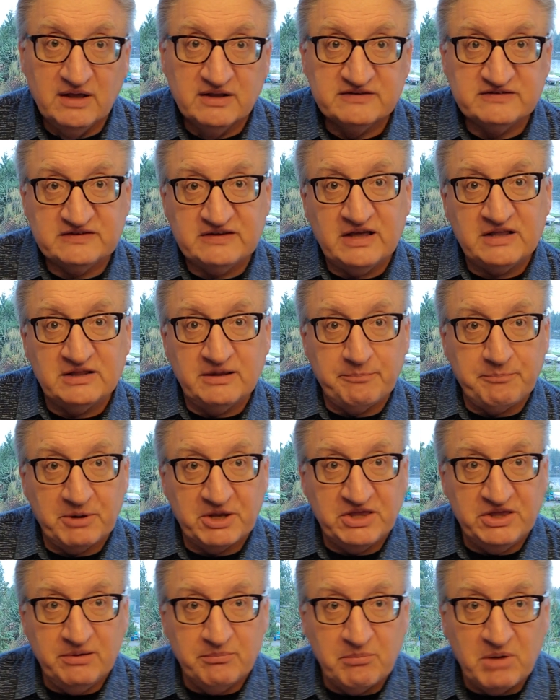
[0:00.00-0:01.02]
Цены
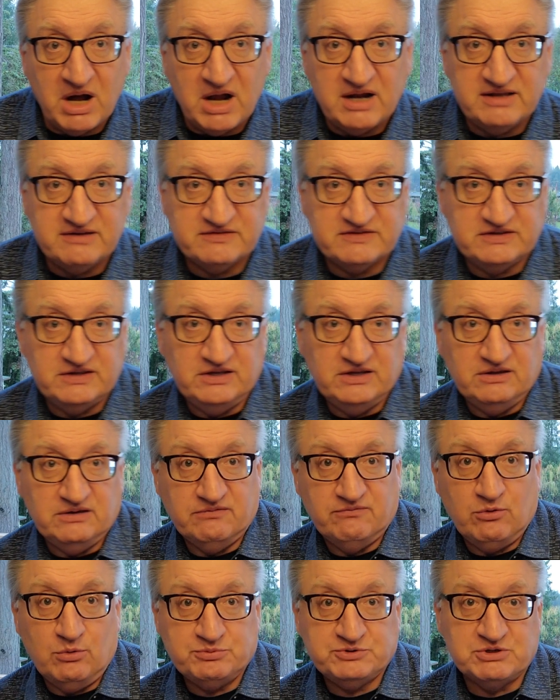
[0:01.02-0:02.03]
поднимались, и,
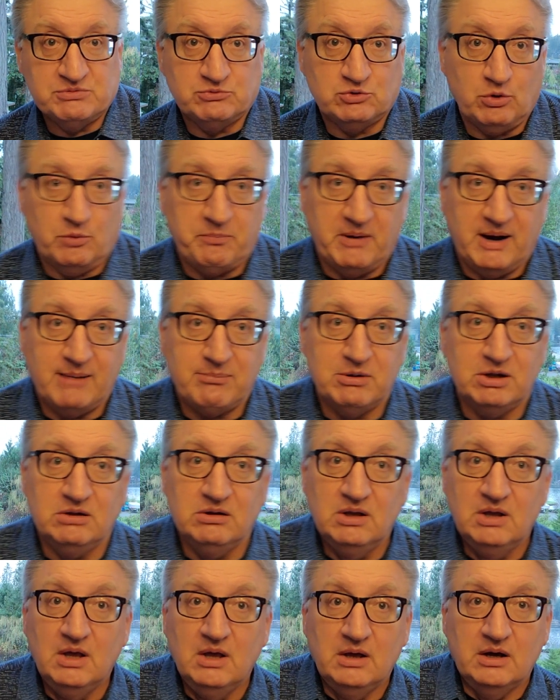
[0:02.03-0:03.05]
в общем-то,
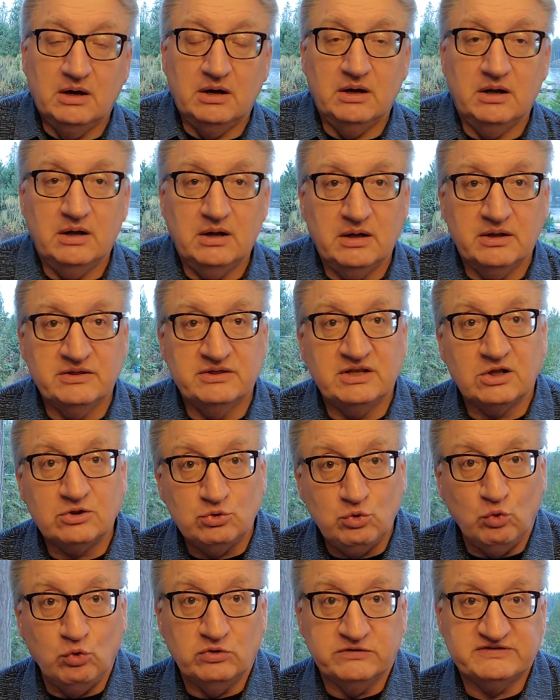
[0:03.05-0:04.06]
бабл
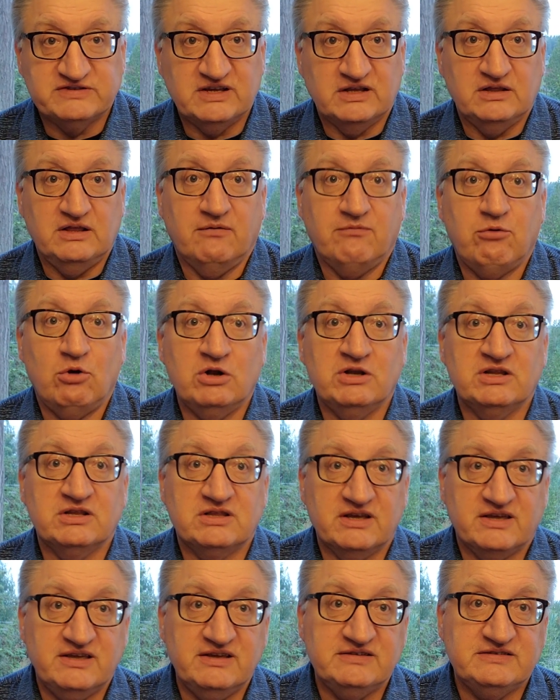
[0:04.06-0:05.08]
надулся
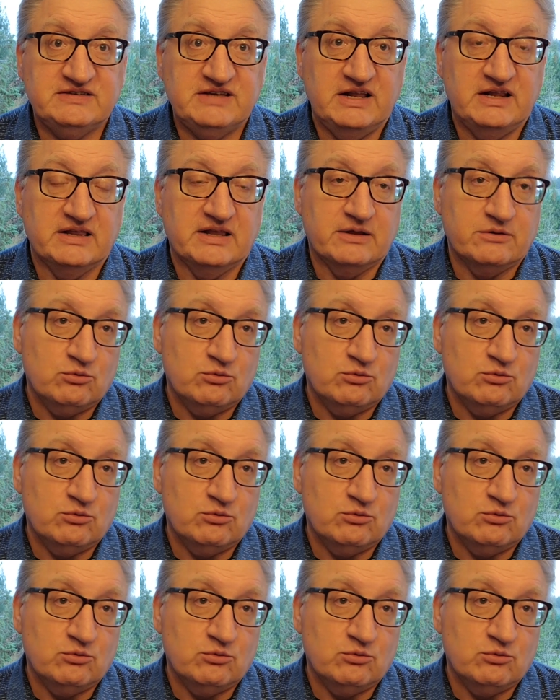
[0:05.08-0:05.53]
довольно-таки сильно.